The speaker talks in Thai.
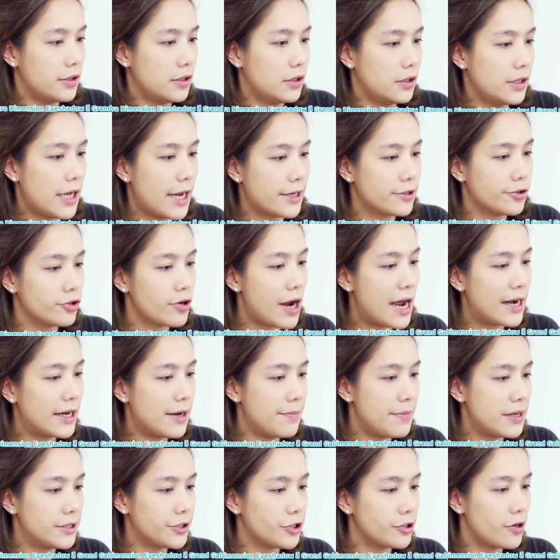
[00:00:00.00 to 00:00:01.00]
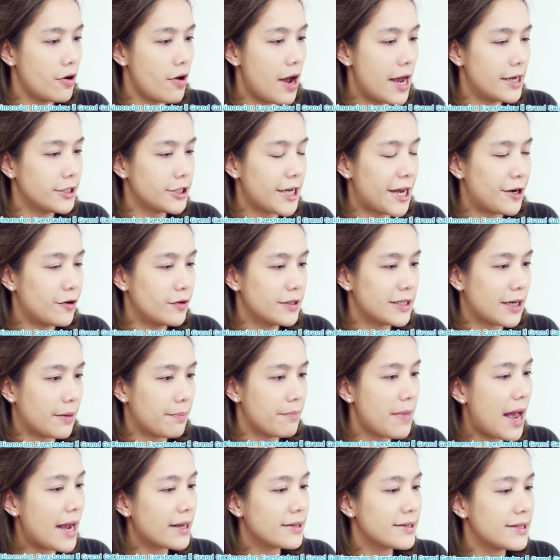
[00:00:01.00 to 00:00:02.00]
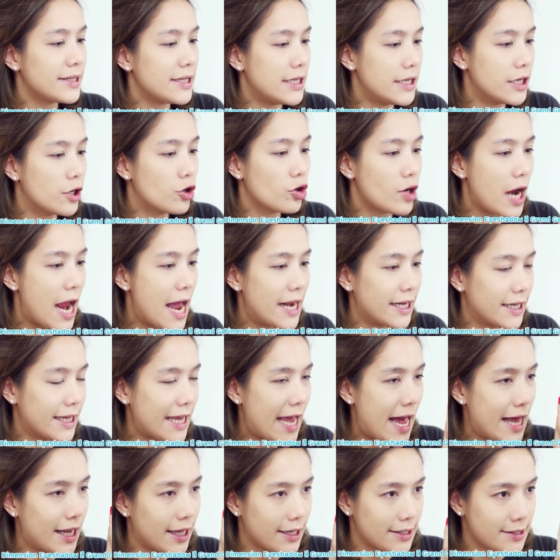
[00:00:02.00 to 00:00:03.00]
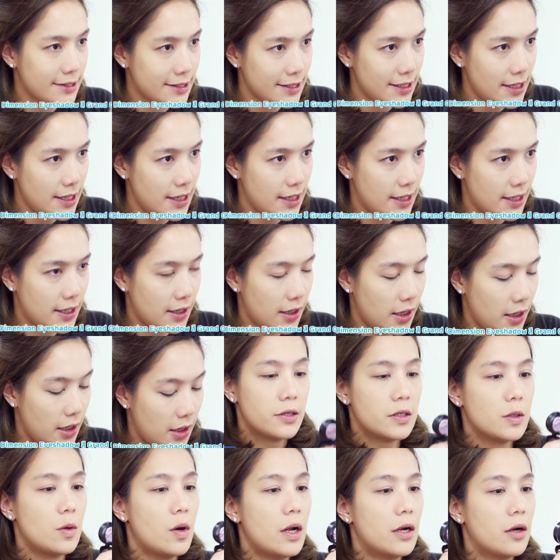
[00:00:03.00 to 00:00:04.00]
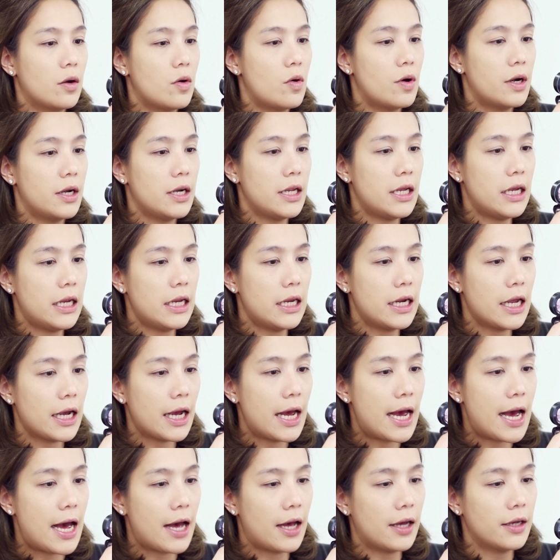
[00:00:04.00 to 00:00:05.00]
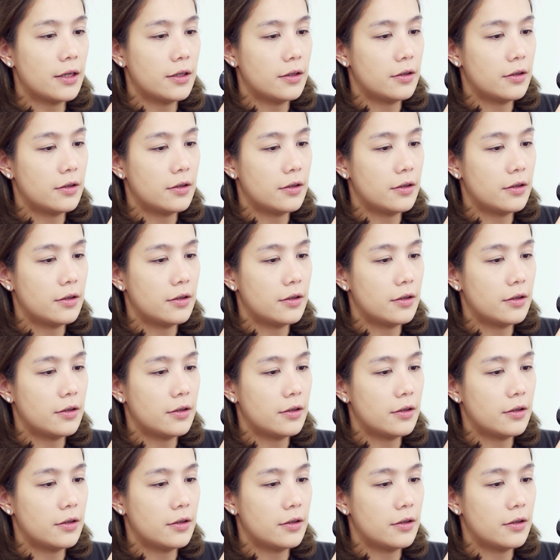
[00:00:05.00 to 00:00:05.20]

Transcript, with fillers: คือ extra dimensional eyeshadow จาก MAC สี Grand Galaxy ส่วนคนนี้นะคะ